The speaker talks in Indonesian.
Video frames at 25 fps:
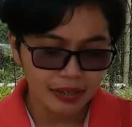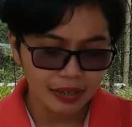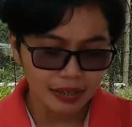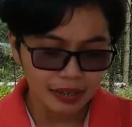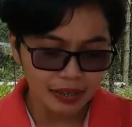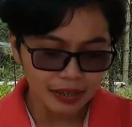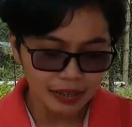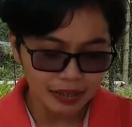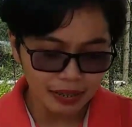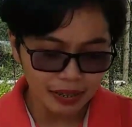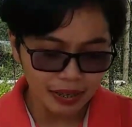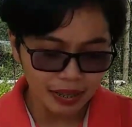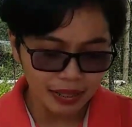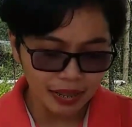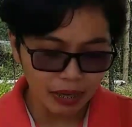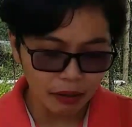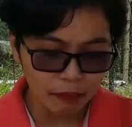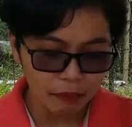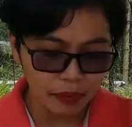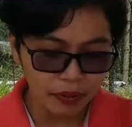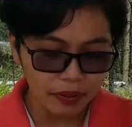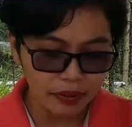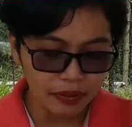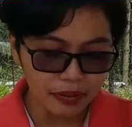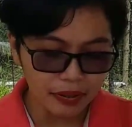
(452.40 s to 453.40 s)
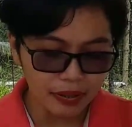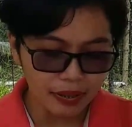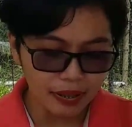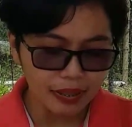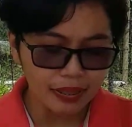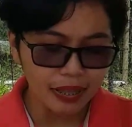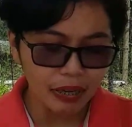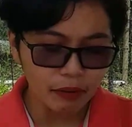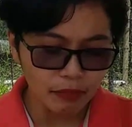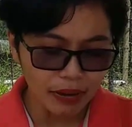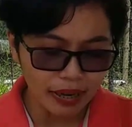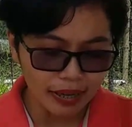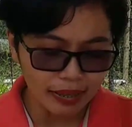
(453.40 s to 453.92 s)
kerina ita peker
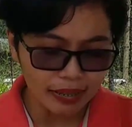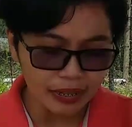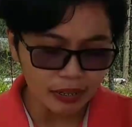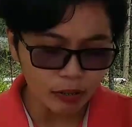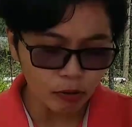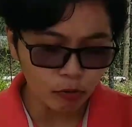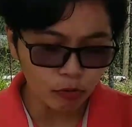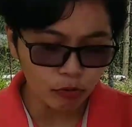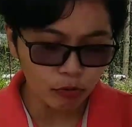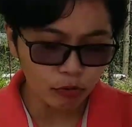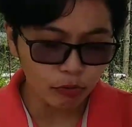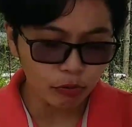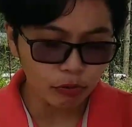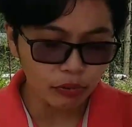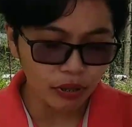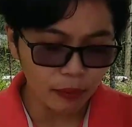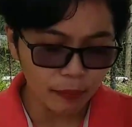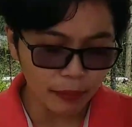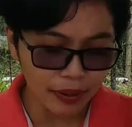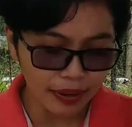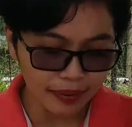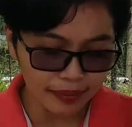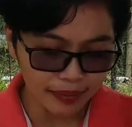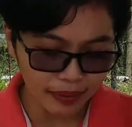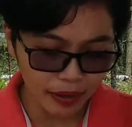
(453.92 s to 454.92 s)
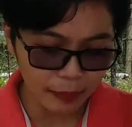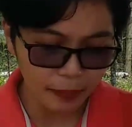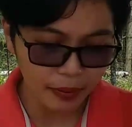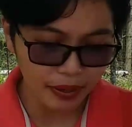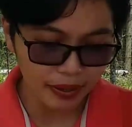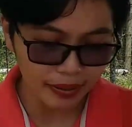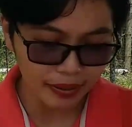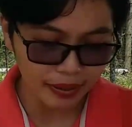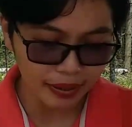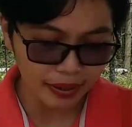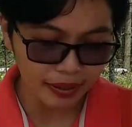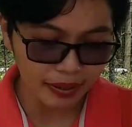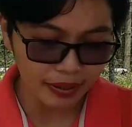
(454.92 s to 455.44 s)
ita makan duku tapak
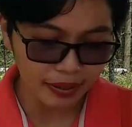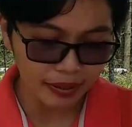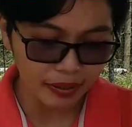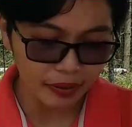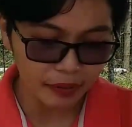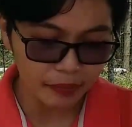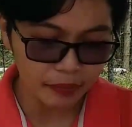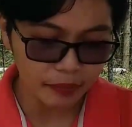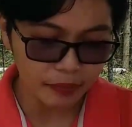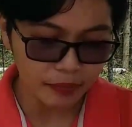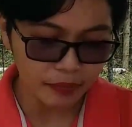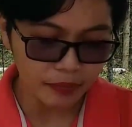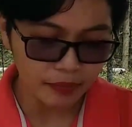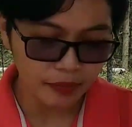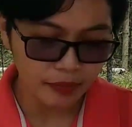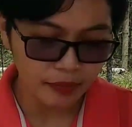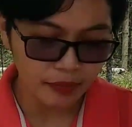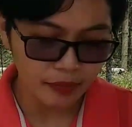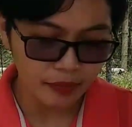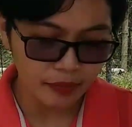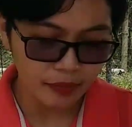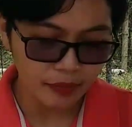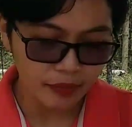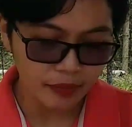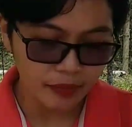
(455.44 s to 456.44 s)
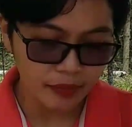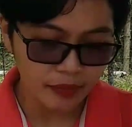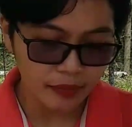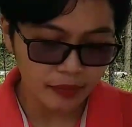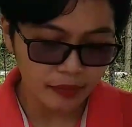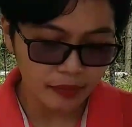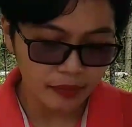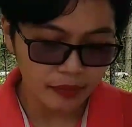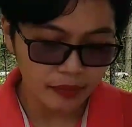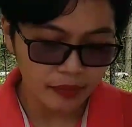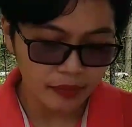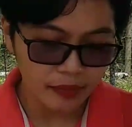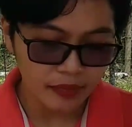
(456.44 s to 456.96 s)
tapak nahena.
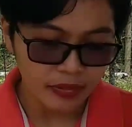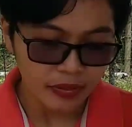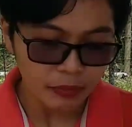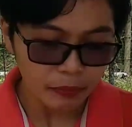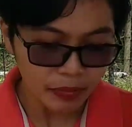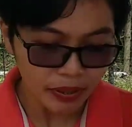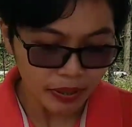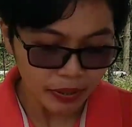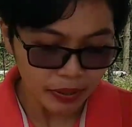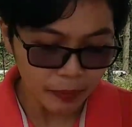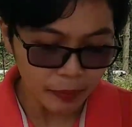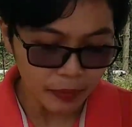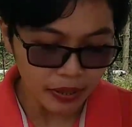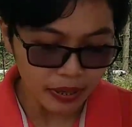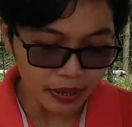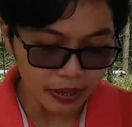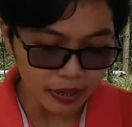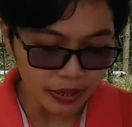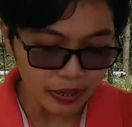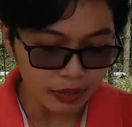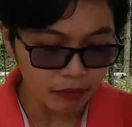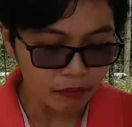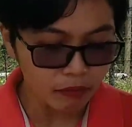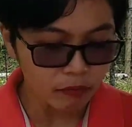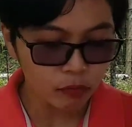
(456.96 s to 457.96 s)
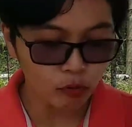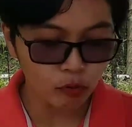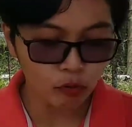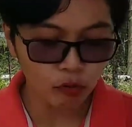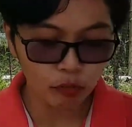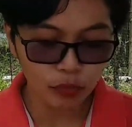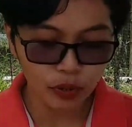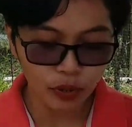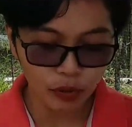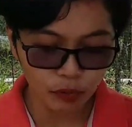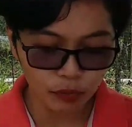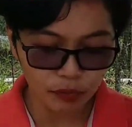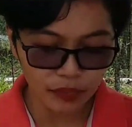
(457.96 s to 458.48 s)
Biri-biri
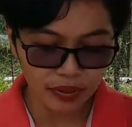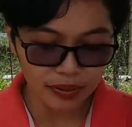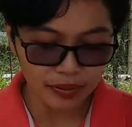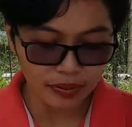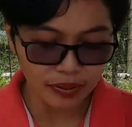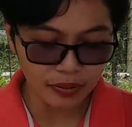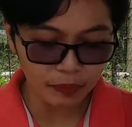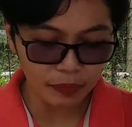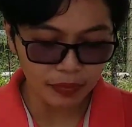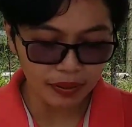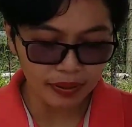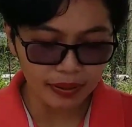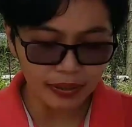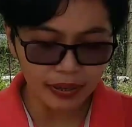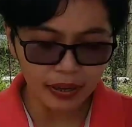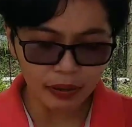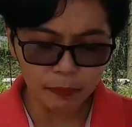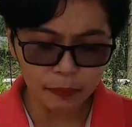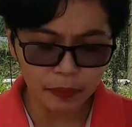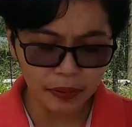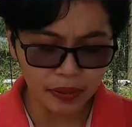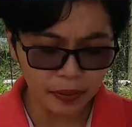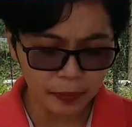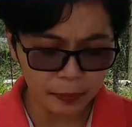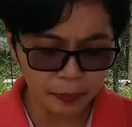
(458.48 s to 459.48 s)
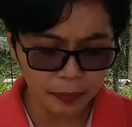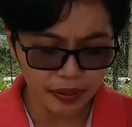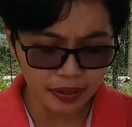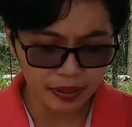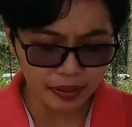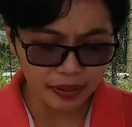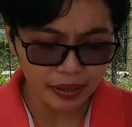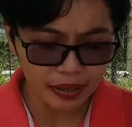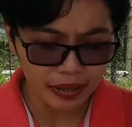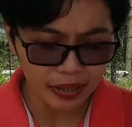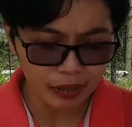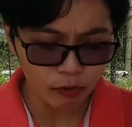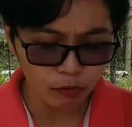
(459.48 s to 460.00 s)
lembur biru biasa meliar
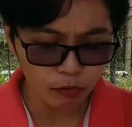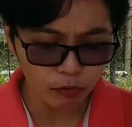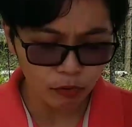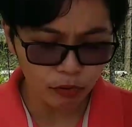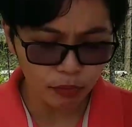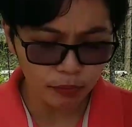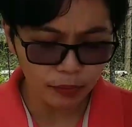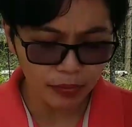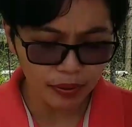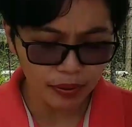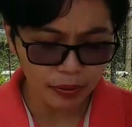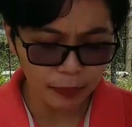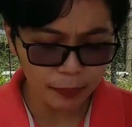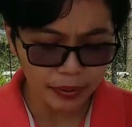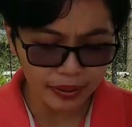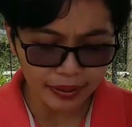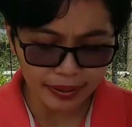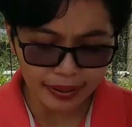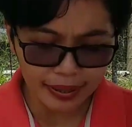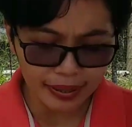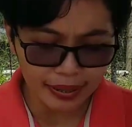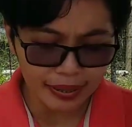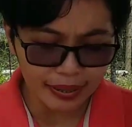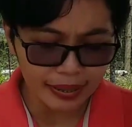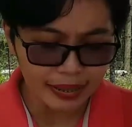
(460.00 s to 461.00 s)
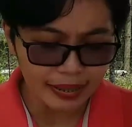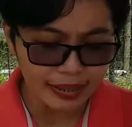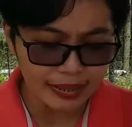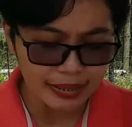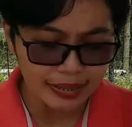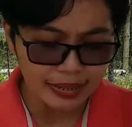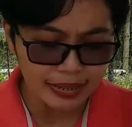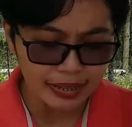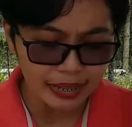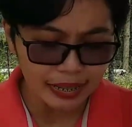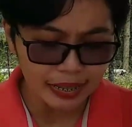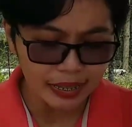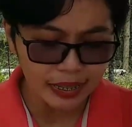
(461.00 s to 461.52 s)
perik-perik dengan nurung bagai
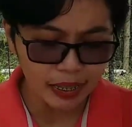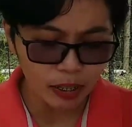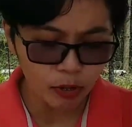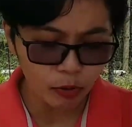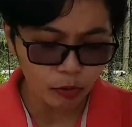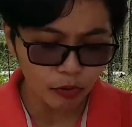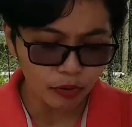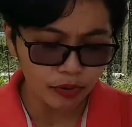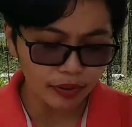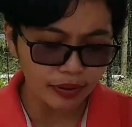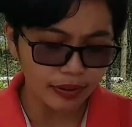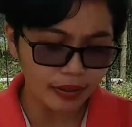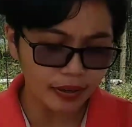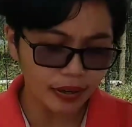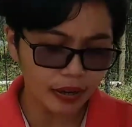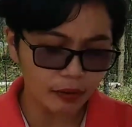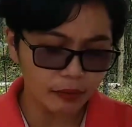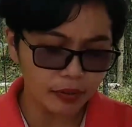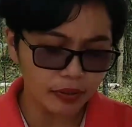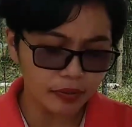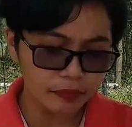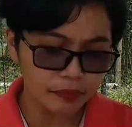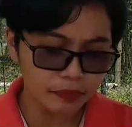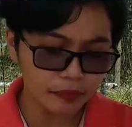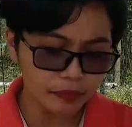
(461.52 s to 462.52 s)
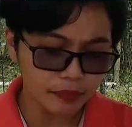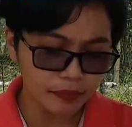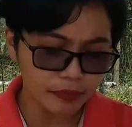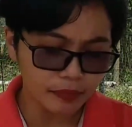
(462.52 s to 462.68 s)
pekerina singgeluh ilawit.